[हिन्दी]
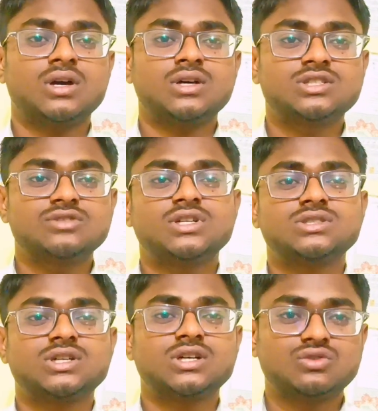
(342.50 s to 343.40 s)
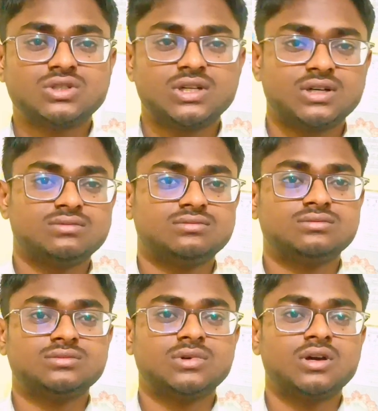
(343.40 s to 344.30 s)
जीवन स्तर का उठना
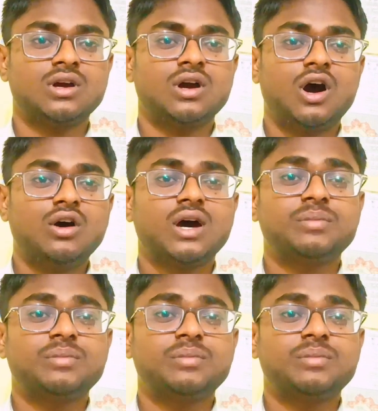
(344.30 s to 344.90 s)
और